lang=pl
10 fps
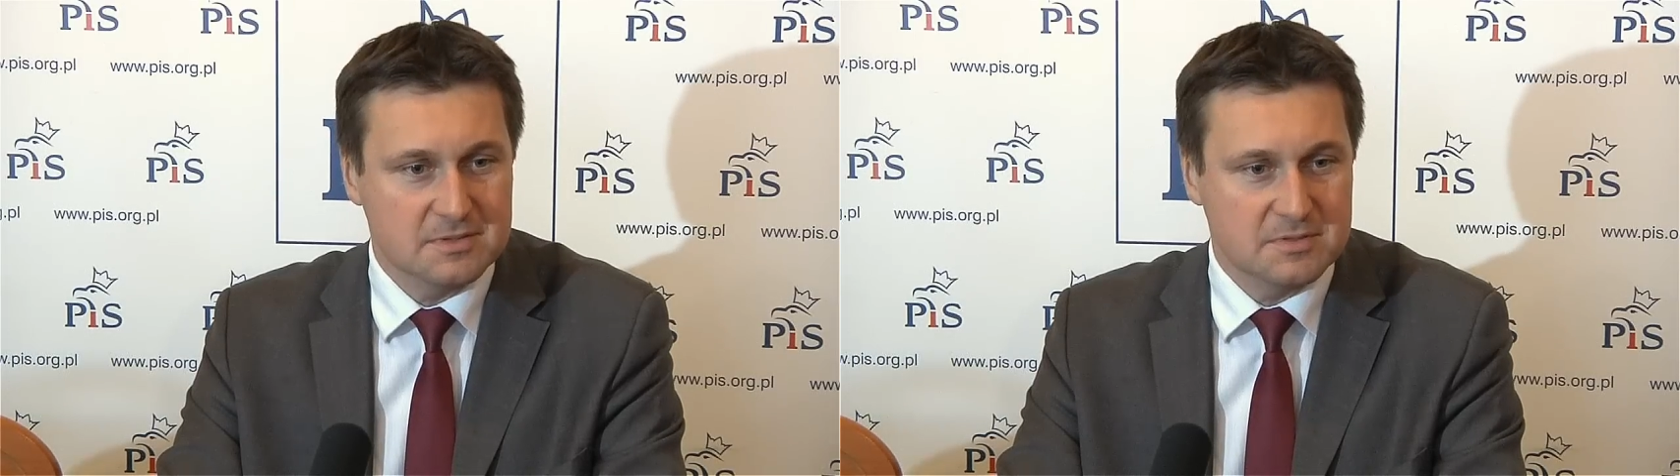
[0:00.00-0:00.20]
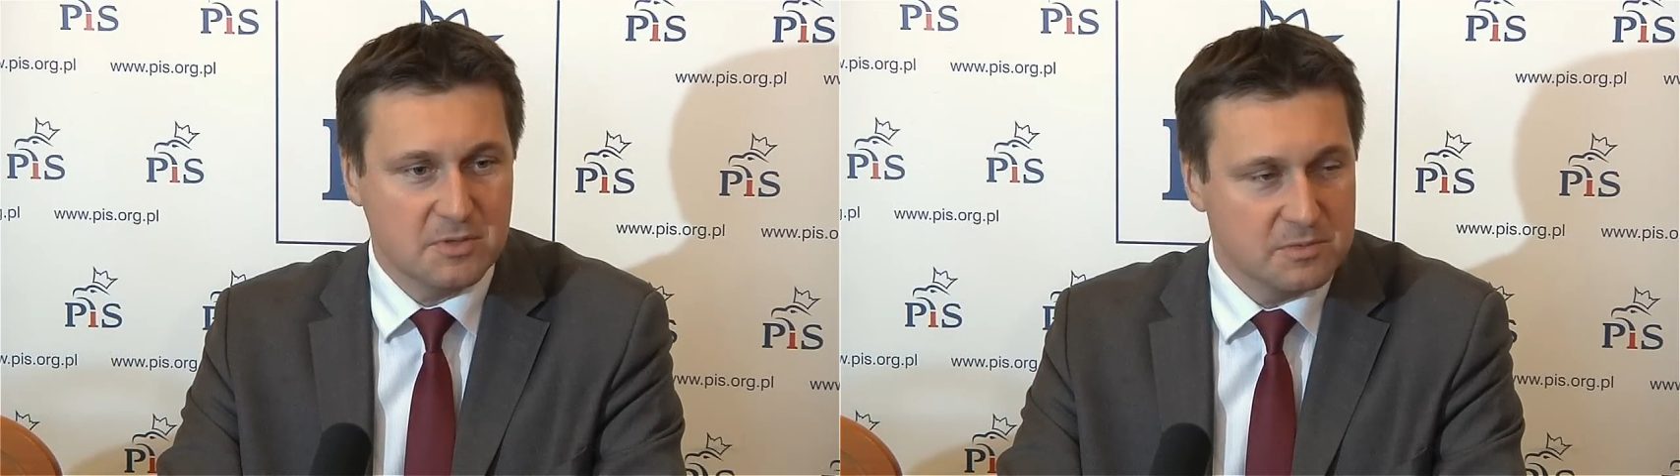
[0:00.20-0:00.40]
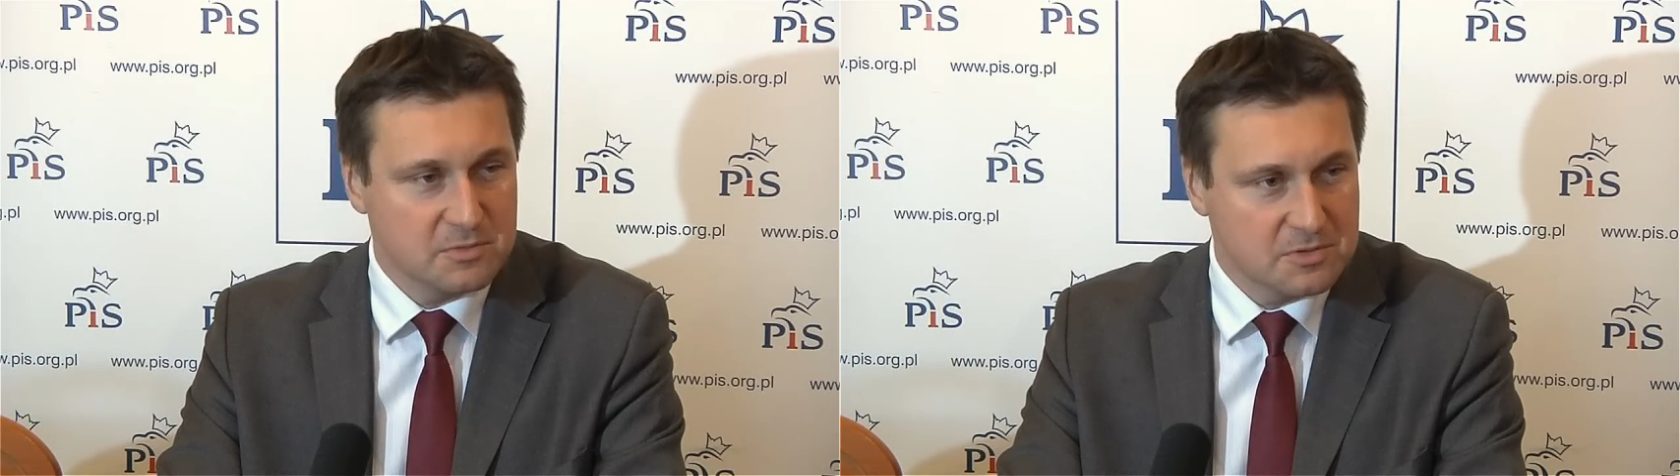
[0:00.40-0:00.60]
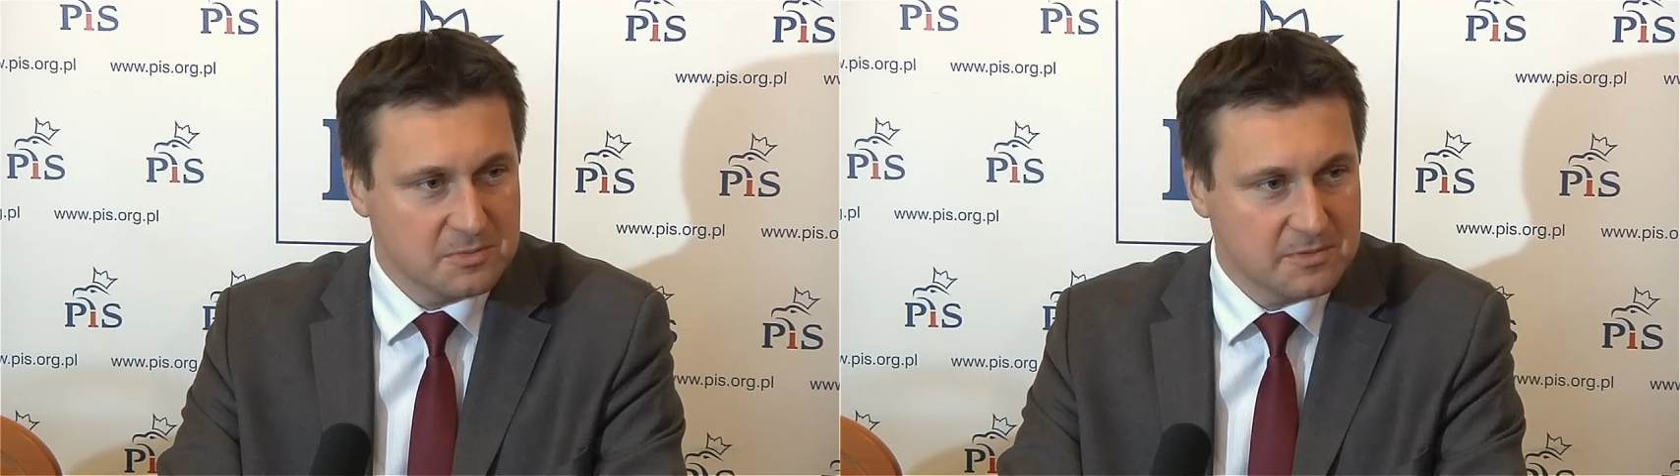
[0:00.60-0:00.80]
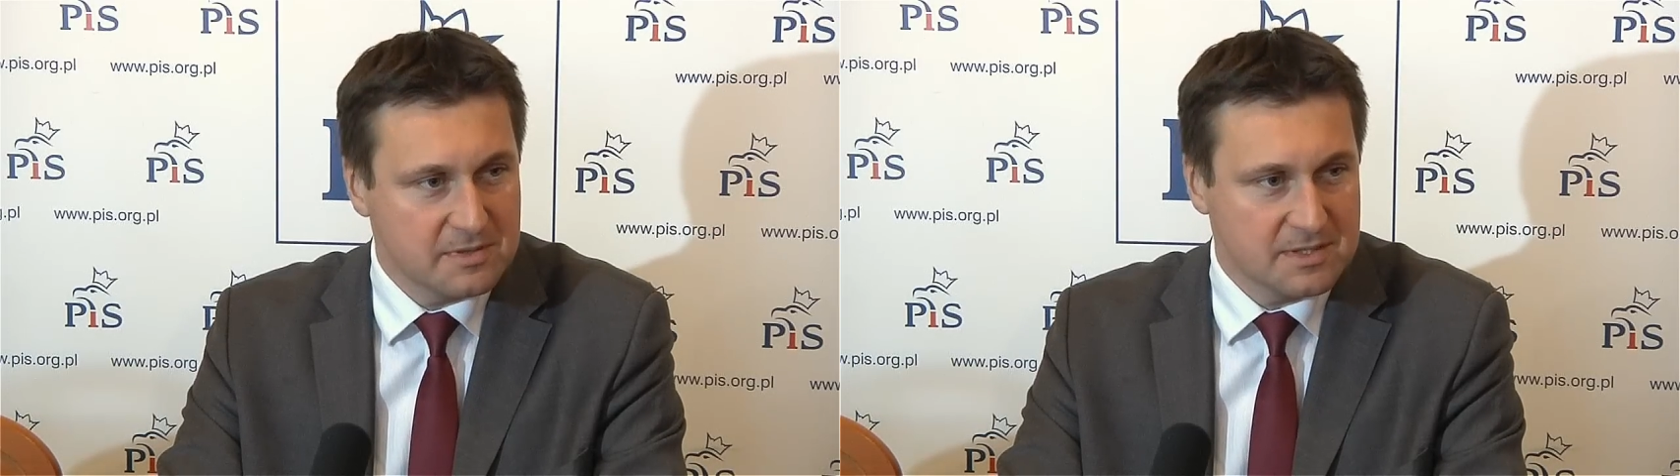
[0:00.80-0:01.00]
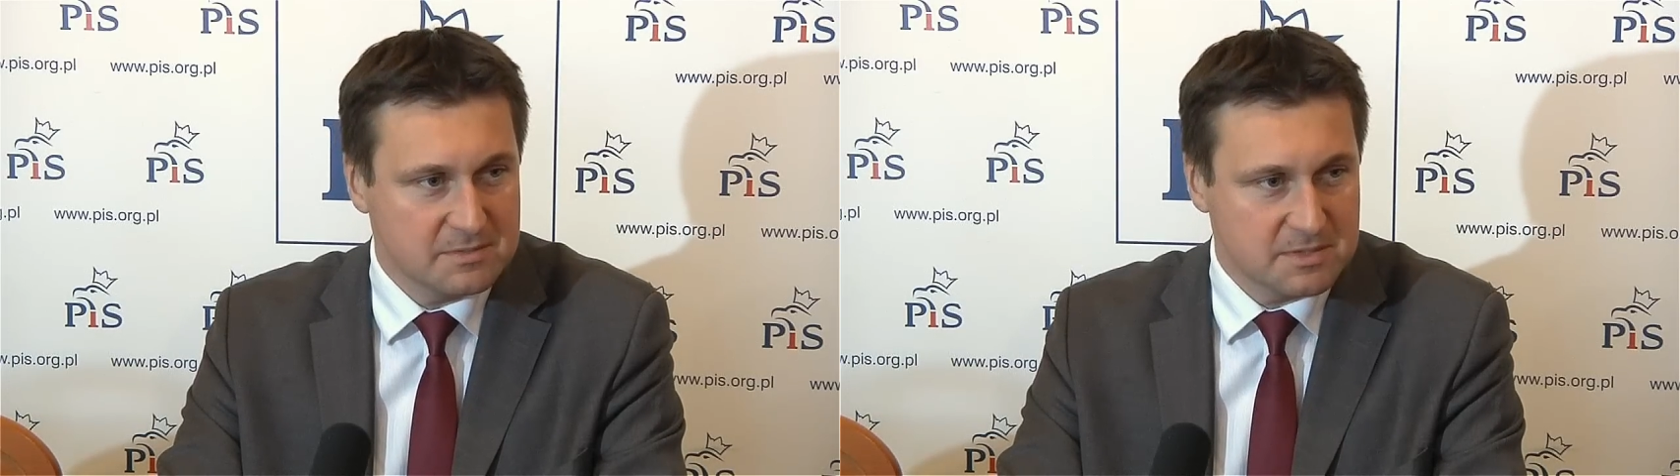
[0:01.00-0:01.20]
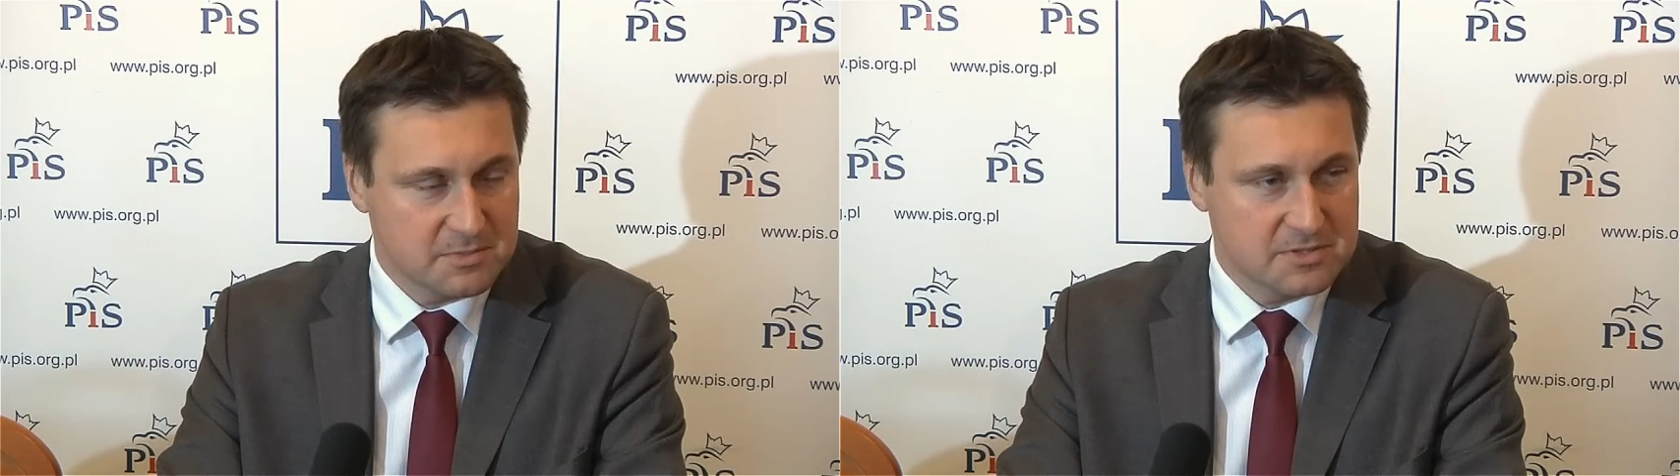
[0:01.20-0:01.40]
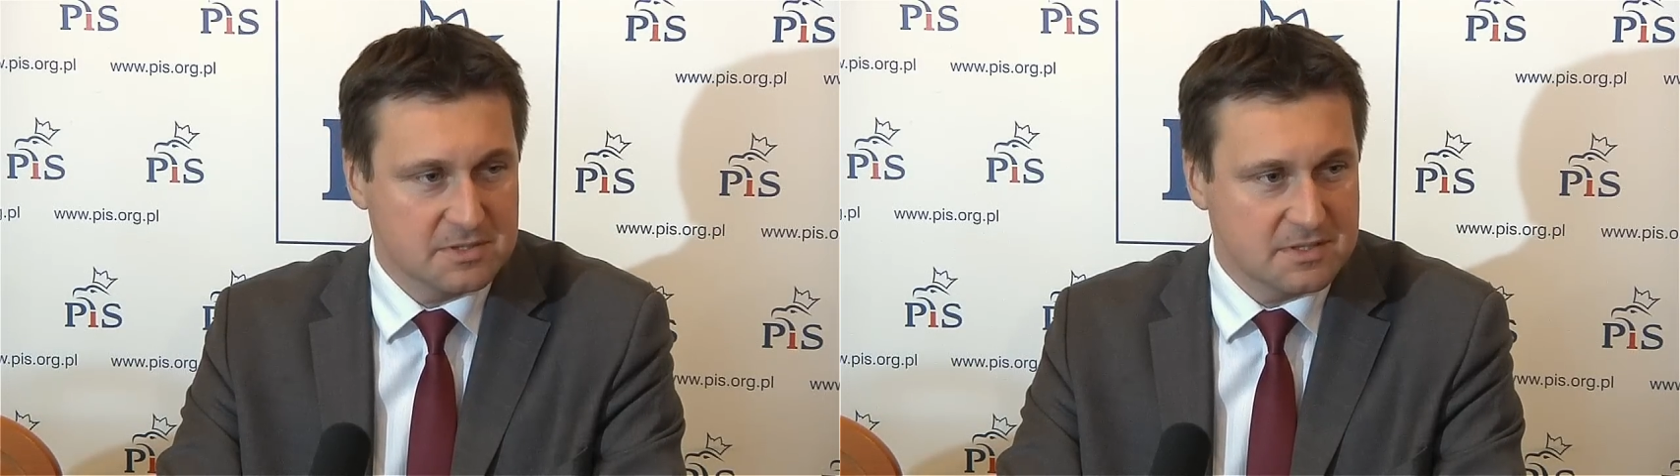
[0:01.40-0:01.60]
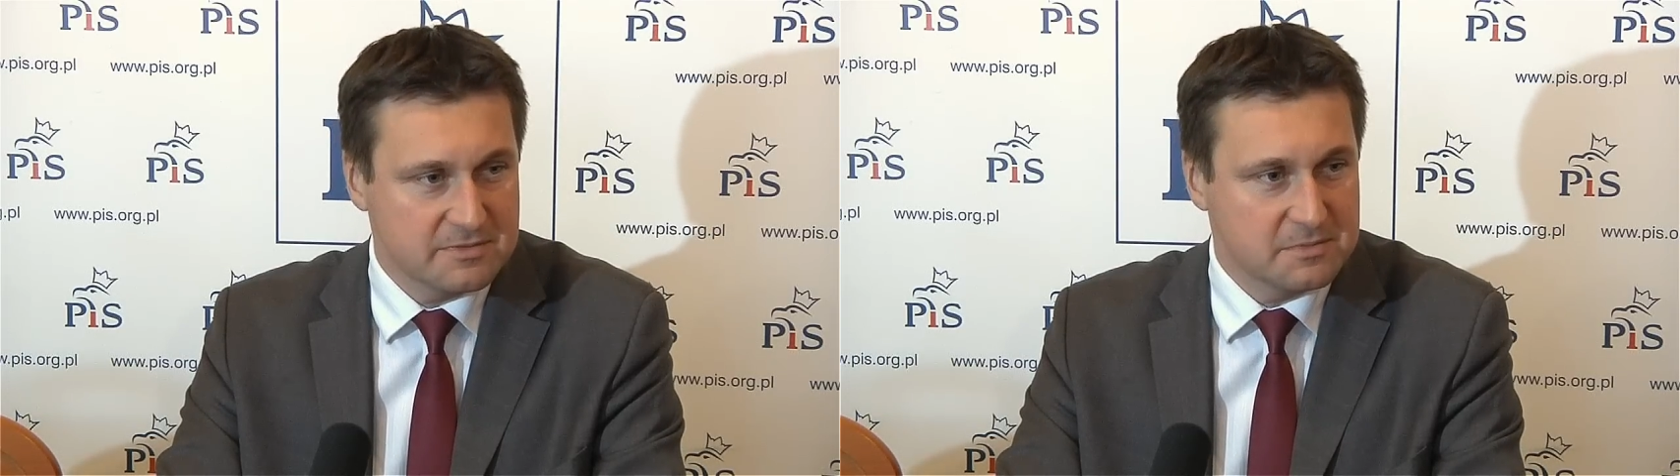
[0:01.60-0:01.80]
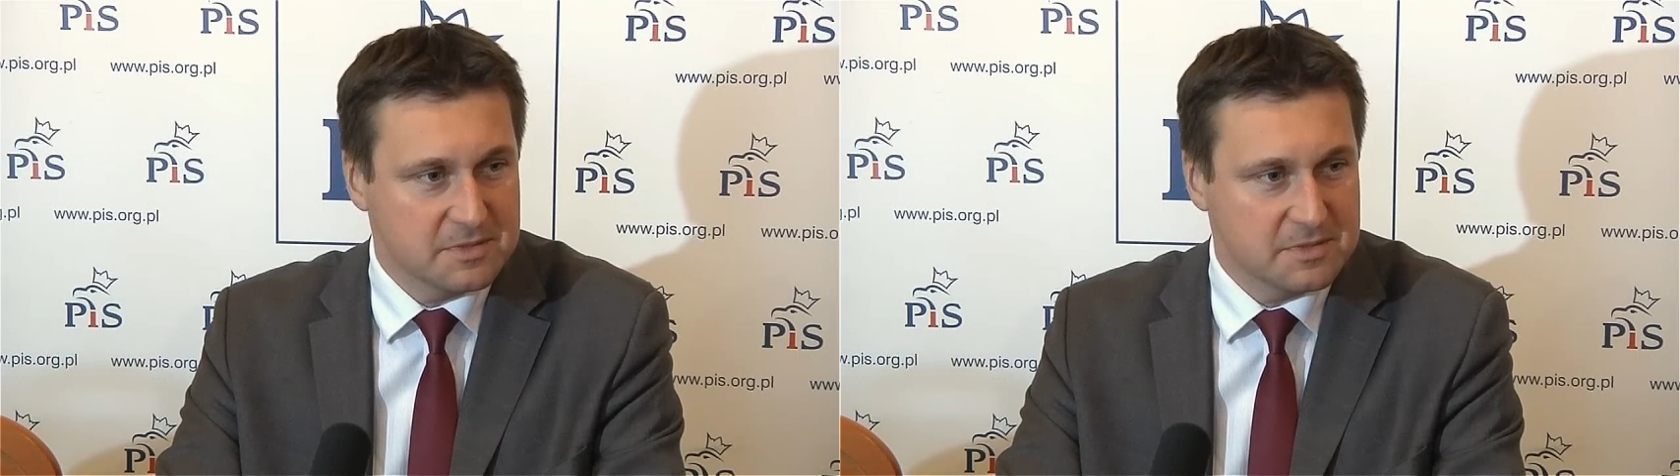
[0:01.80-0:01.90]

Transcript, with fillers: e, z moim ugrupowaniem za pośrednictwem